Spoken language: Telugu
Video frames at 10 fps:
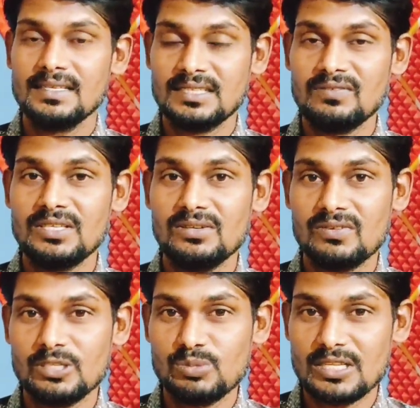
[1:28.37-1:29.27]
సర్వీస్
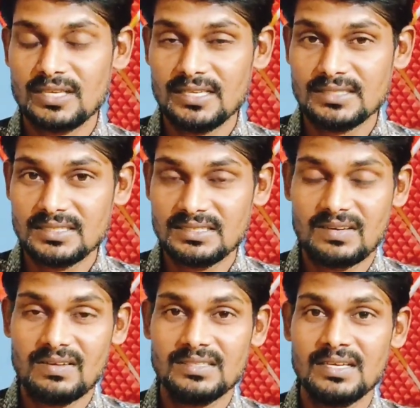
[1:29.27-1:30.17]
రిక్వెస్ట్ మీద క్లిక్ చేసిన
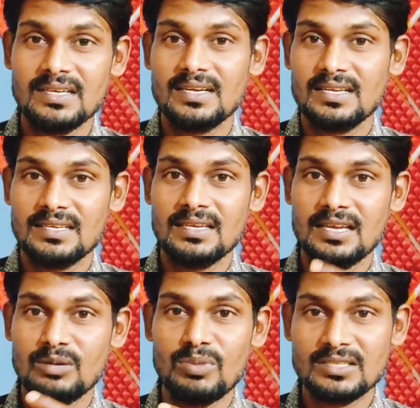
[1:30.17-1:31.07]
తర్వాత ఇక్కడ
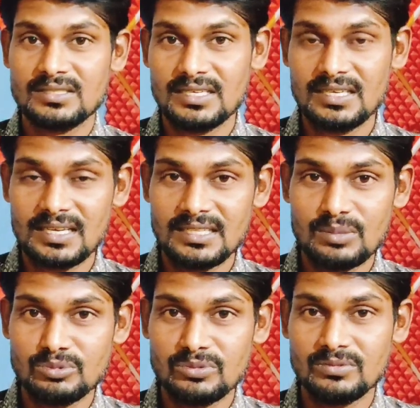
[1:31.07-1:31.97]
గేర్ బాక్స్ సెట్టింగ్ అయితే
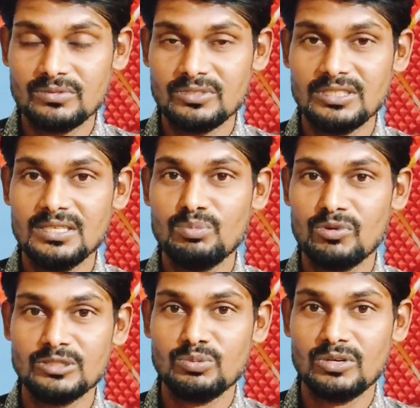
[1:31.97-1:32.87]
ఆప్షన్ ఉంటుంది
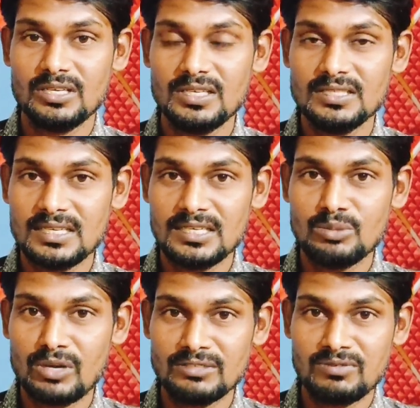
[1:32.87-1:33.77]
పాస్వర్డ్ అని ఈ
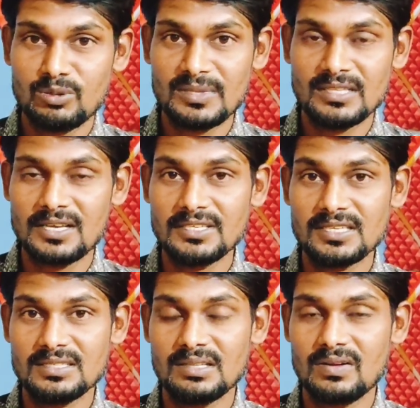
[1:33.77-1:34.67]
సెట్టింగ్ పాస్వర్డ్ మీద క్లిక్
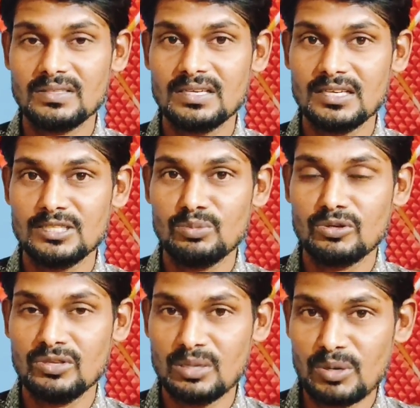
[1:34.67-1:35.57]
చేసిన తర్వాత నెక్స్ట్
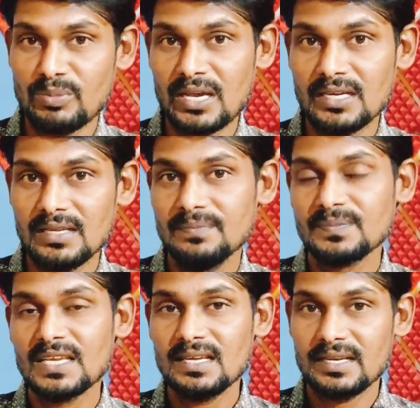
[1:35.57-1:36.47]
మీకు ఎంఎంఐడి
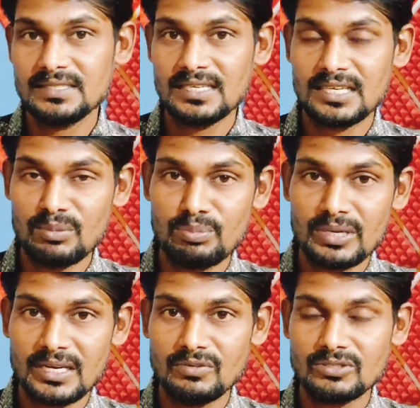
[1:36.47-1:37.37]
రీసెట్
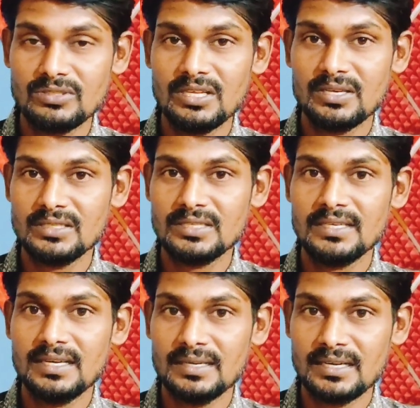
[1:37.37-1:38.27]
ఎంపిన్ అని వస్తుంది
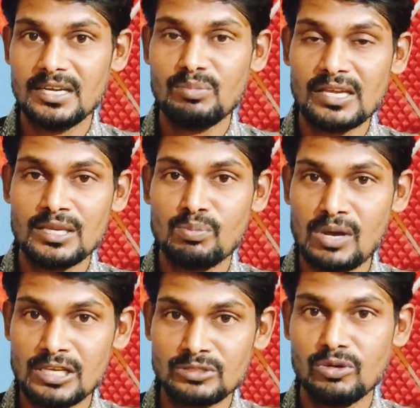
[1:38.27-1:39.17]
రీసెట్ ఇంటర్నెట్ బ్యాంకింగ్
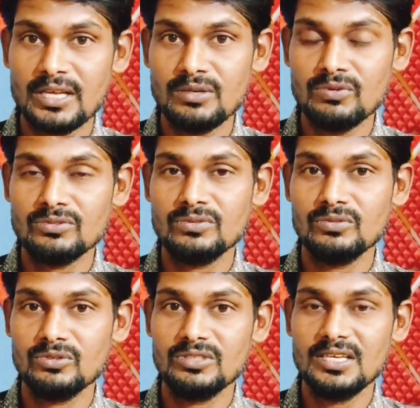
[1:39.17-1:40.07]
పాస్వర్డ్ అని
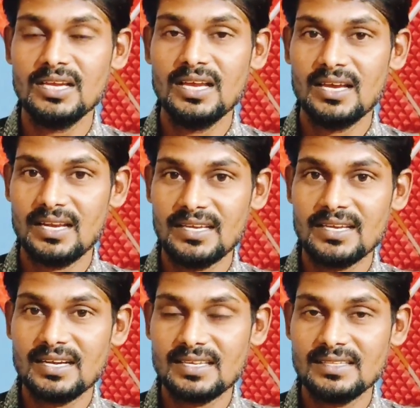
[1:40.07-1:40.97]
ఉంటుంది అలాగే
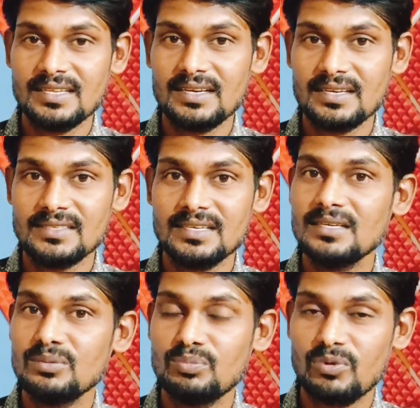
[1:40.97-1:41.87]
ఇక్కడ కింద
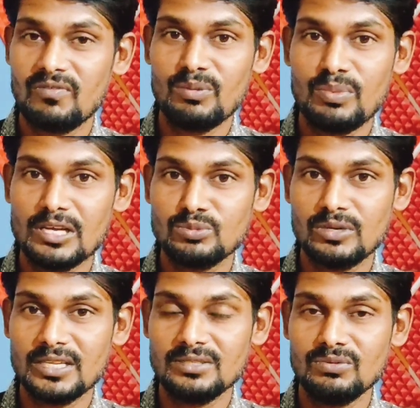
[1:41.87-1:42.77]
రీసెట్ ప్రొఫైల్
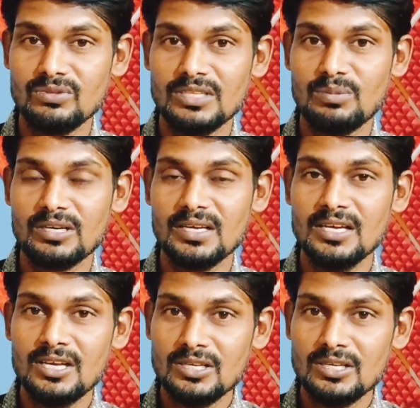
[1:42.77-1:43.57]
పాస్వర్డ్ అయితే ఉంటుంది అనమాట